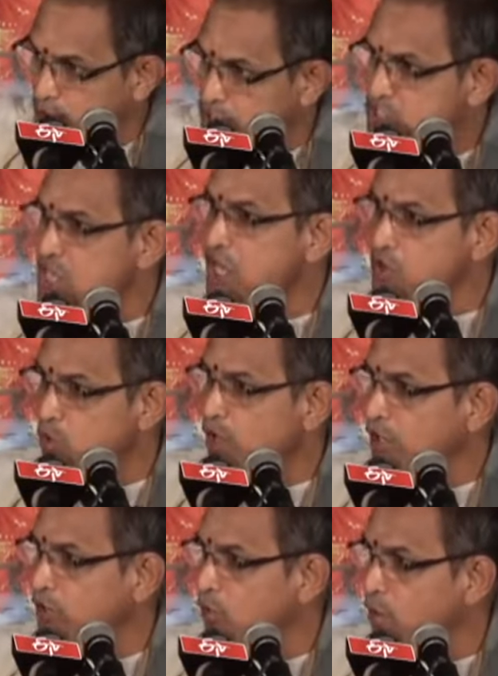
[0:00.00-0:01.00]
వచ్చే
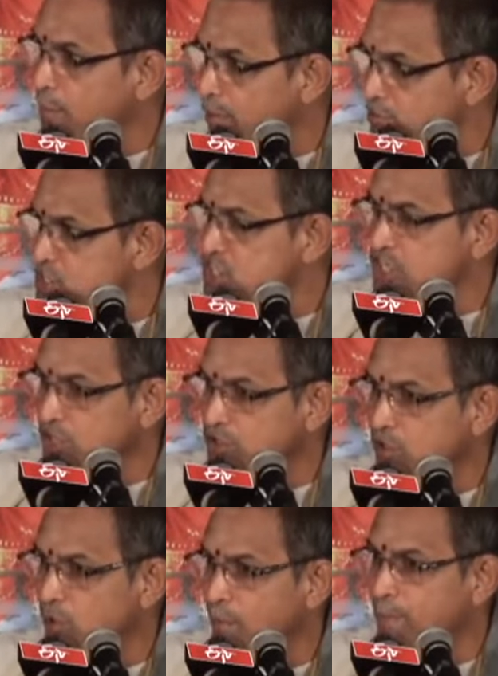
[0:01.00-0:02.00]
యుగంలో
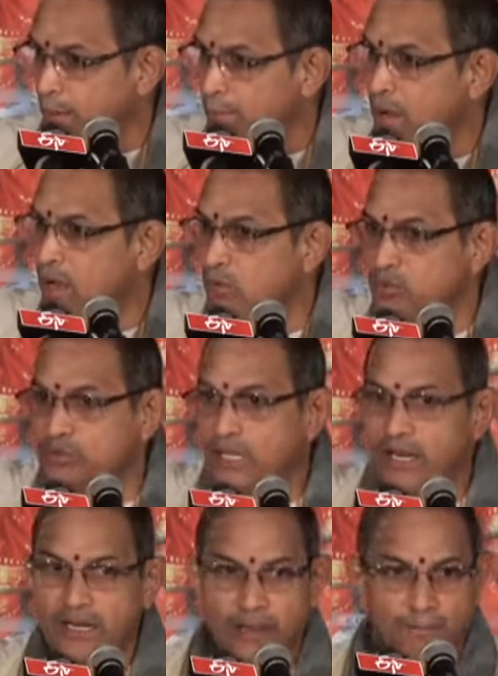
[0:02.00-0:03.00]
భవిష్యత్తులో బ్రహ్మ
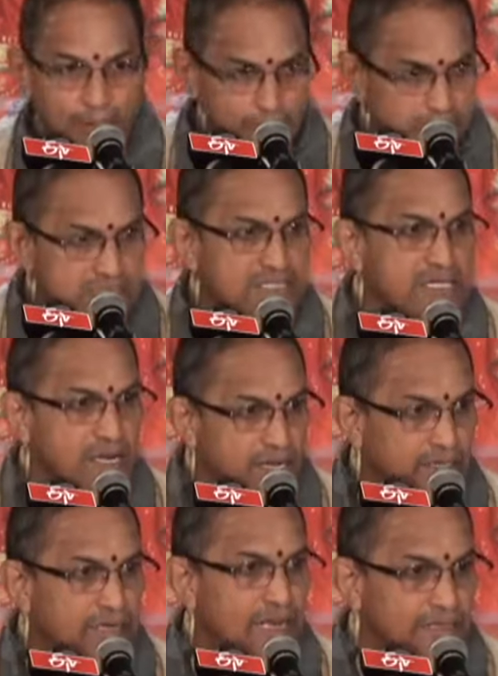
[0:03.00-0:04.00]
అవుతారు ఆయన
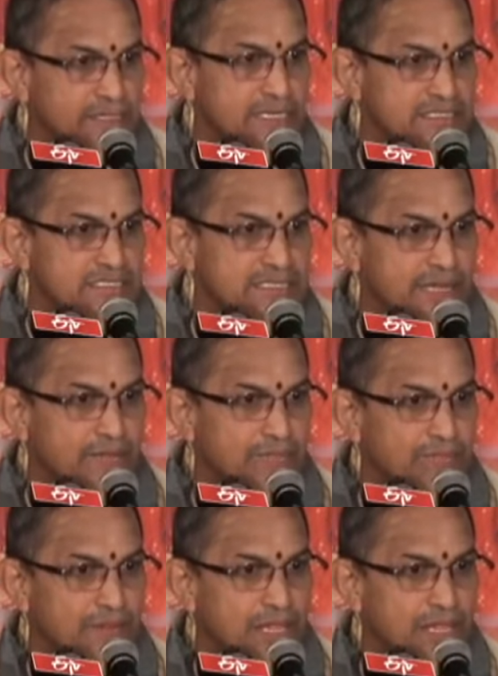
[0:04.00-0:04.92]
బ్రహ్మస్థానాన్ని అలంకరిస్తారు